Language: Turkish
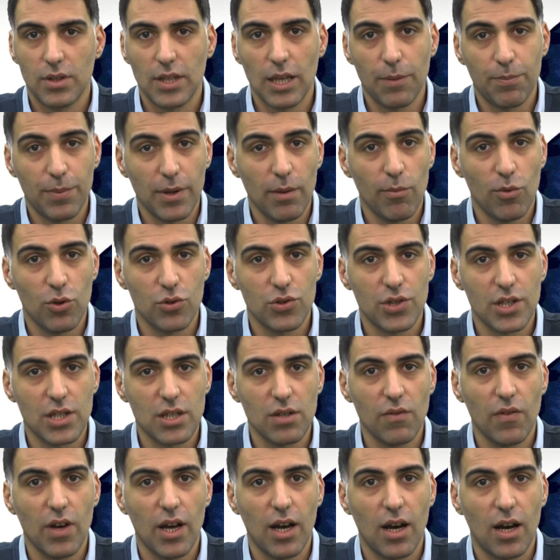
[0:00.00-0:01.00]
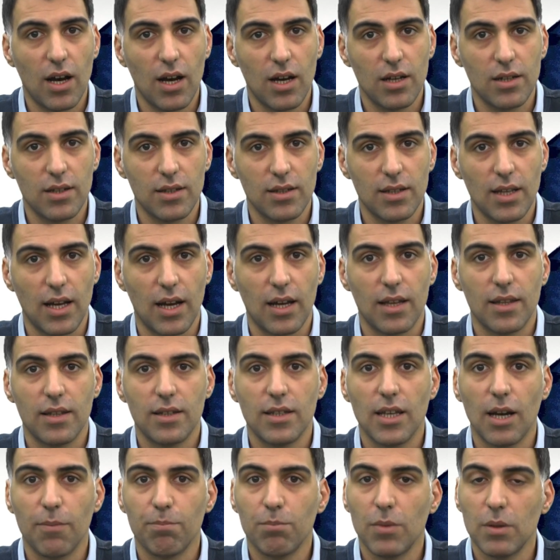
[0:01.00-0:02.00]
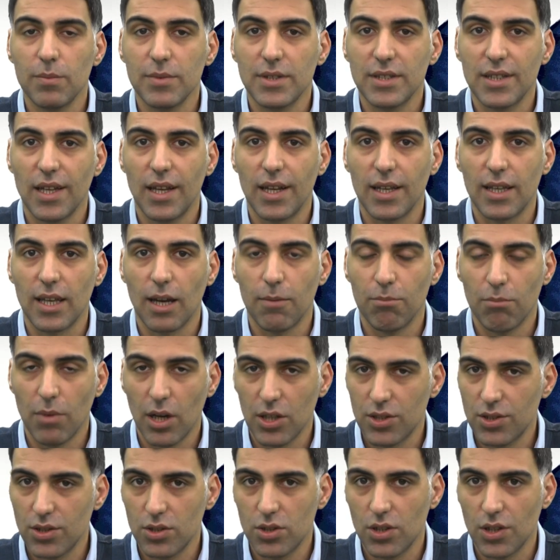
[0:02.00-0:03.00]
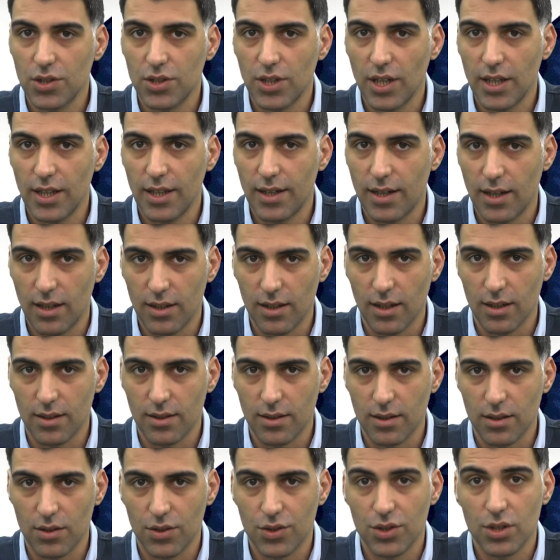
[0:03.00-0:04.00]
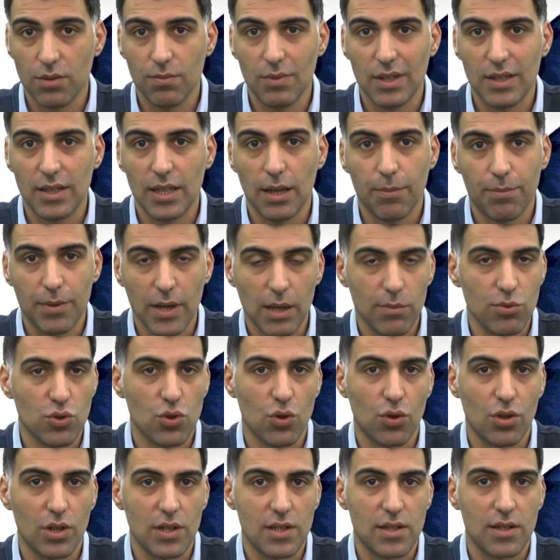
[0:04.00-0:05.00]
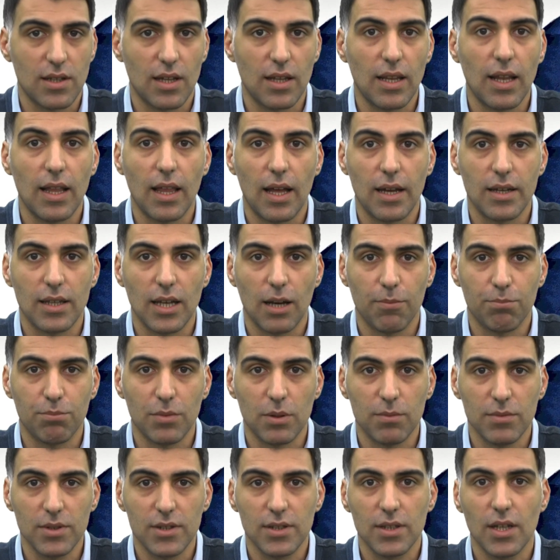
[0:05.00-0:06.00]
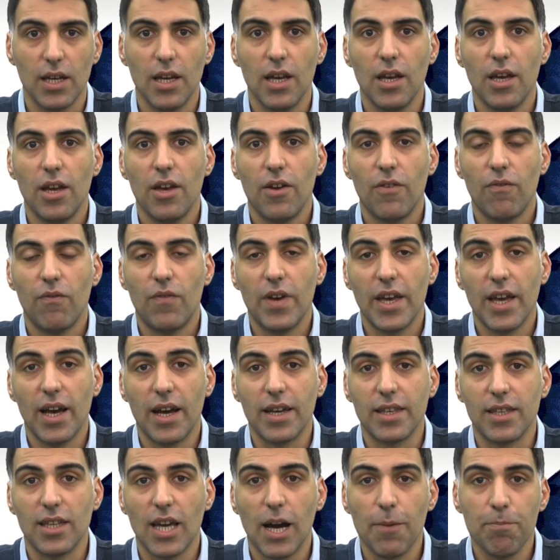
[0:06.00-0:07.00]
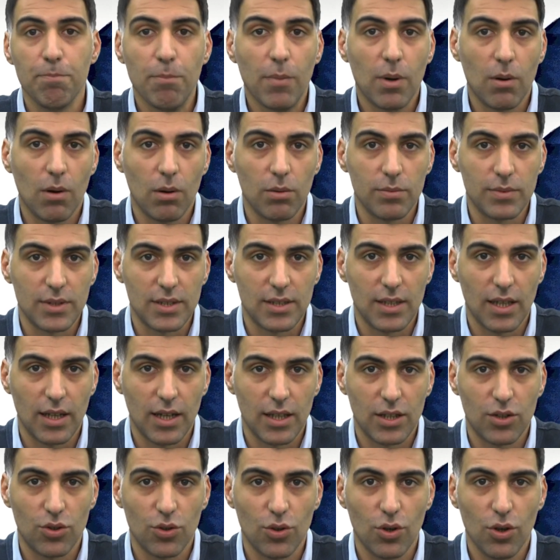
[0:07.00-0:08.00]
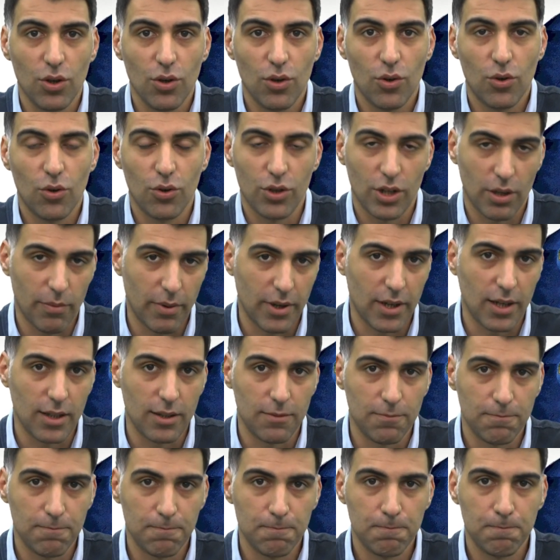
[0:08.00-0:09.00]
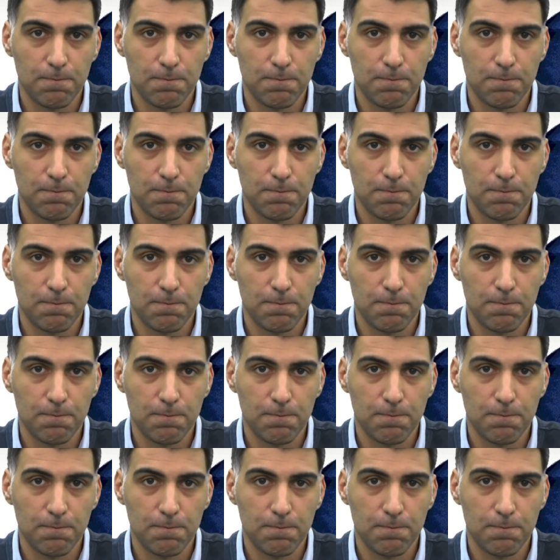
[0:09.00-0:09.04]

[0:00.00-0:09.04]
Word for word: Deprem öncesi ve anında yapmamız gereken başlıca şeyleri anlattık. Şimdi deprem sonrasında neler yapmamız veya yapmamamız gerekiyor ona bakalım.